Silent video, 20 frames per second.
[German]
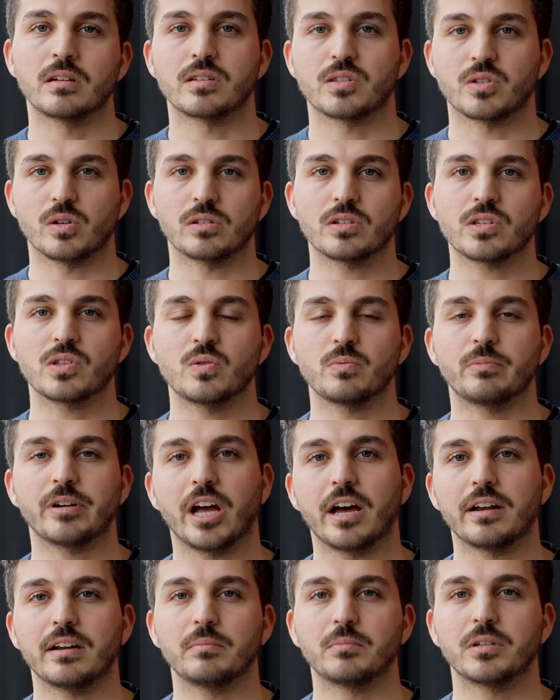Solltest du
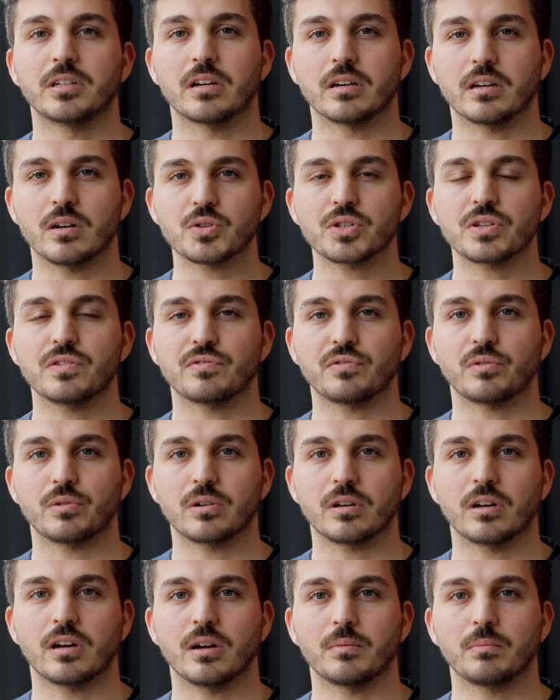bei Anabin
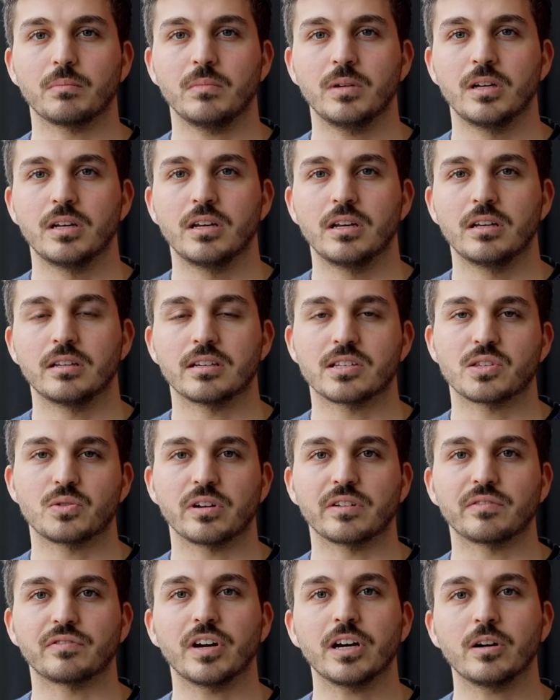herausgefunden haben, dass du
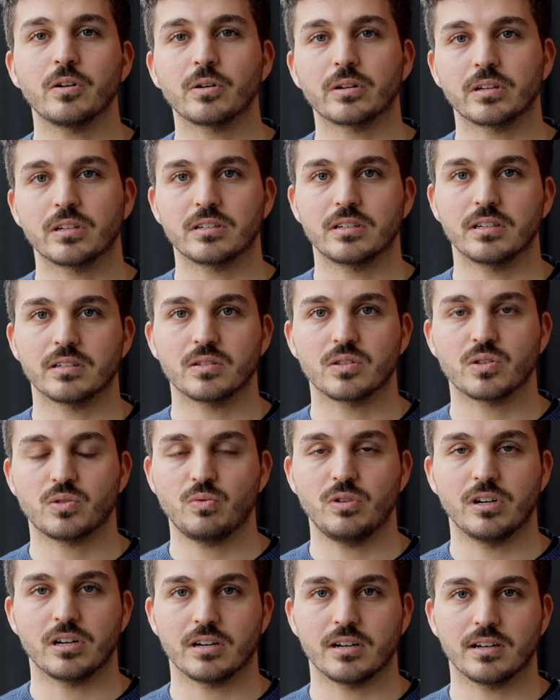einen fachorientierten
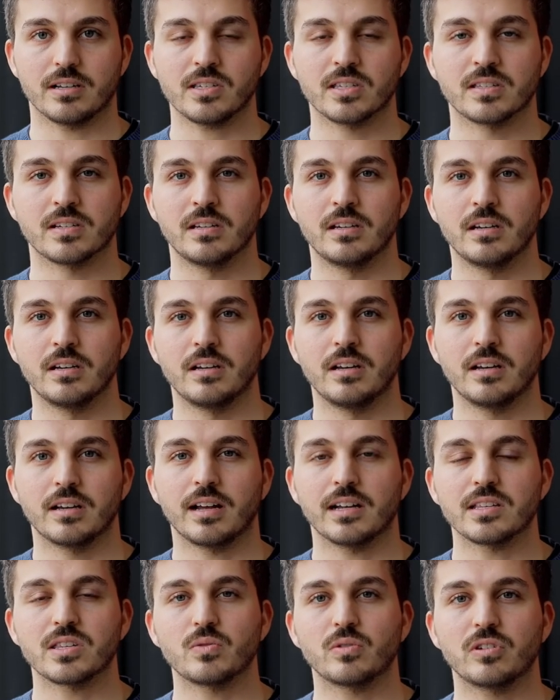Zugang hast,
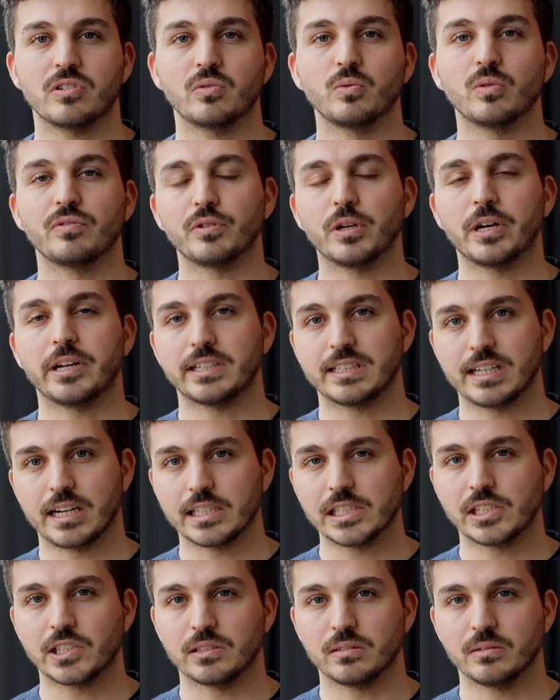kannst du dich nur für einen
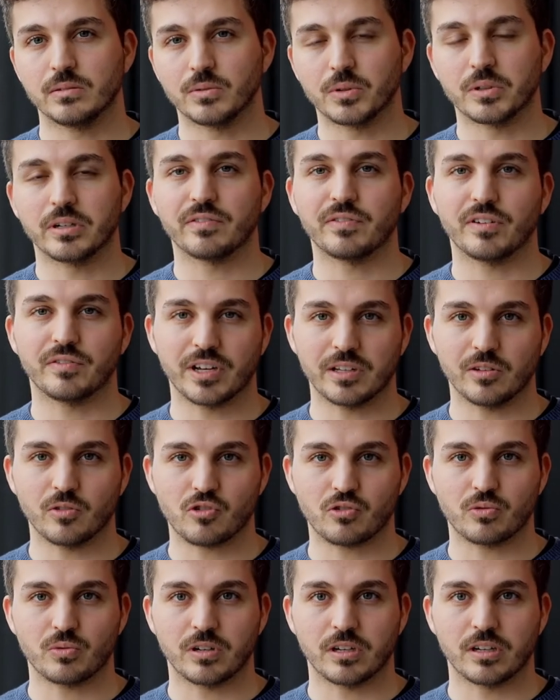gleichen oder verwandten
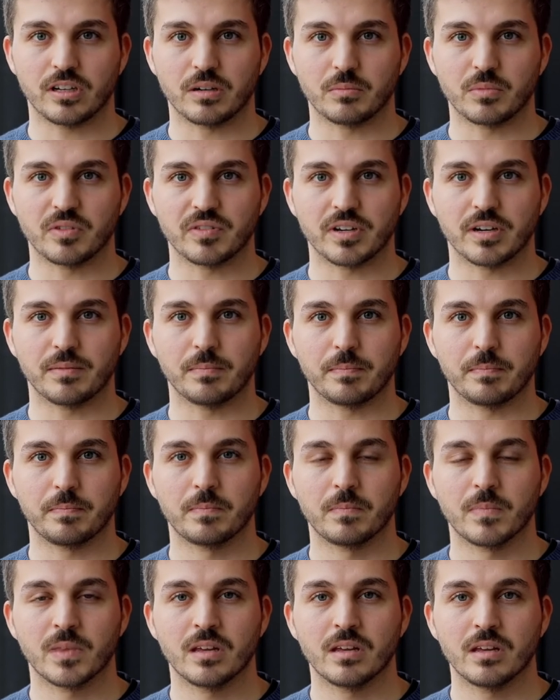Studiengang bewerben.
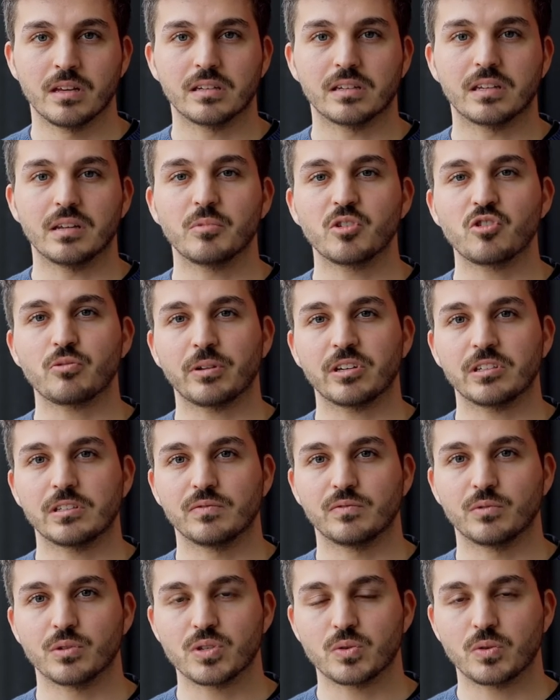
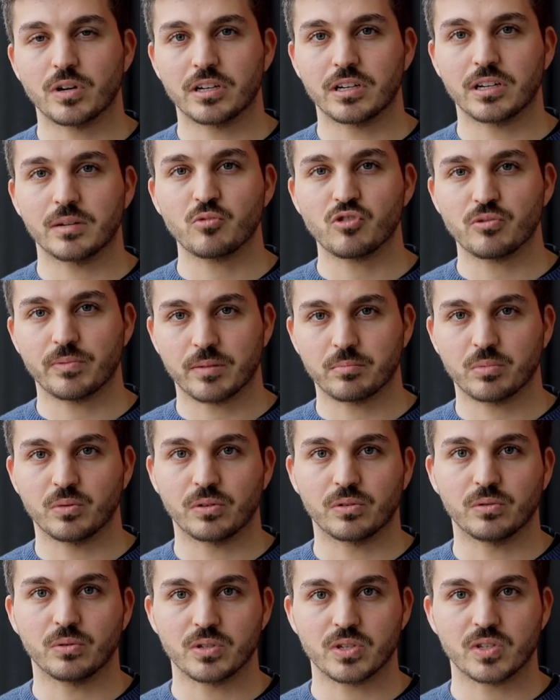Dementsprechend wirst du an dem
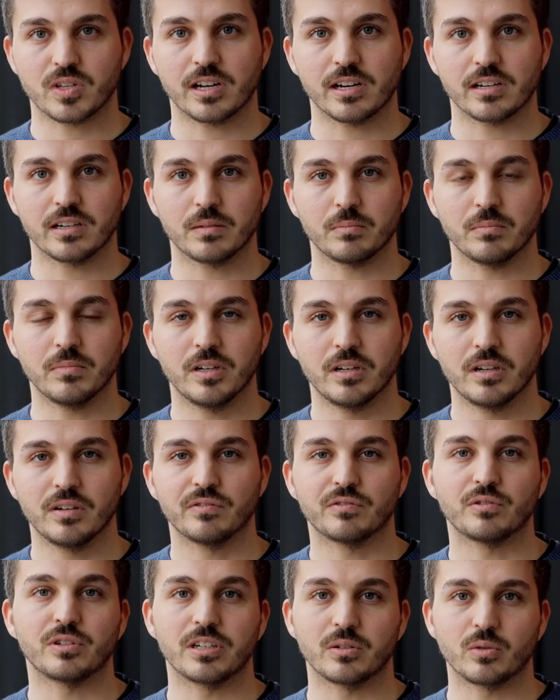Schwerpunktkurs teilnehmen,
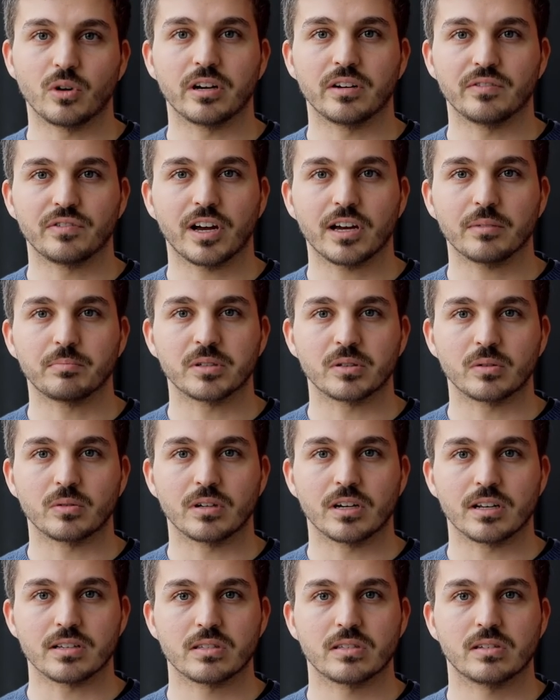für den du eine
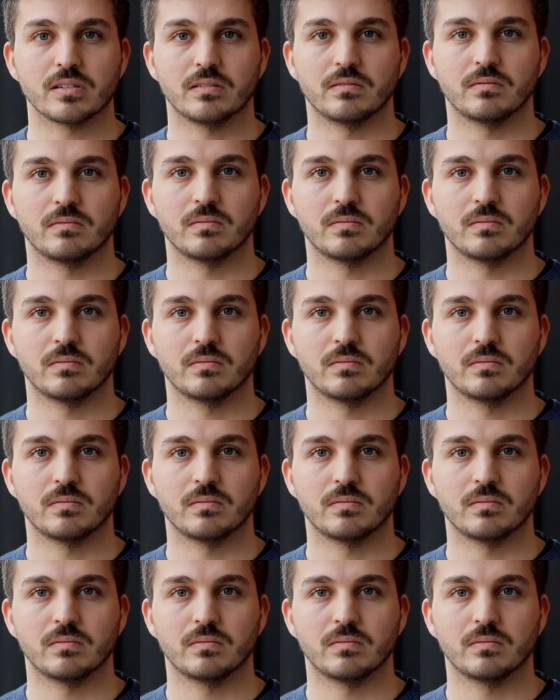Fachbindung hast.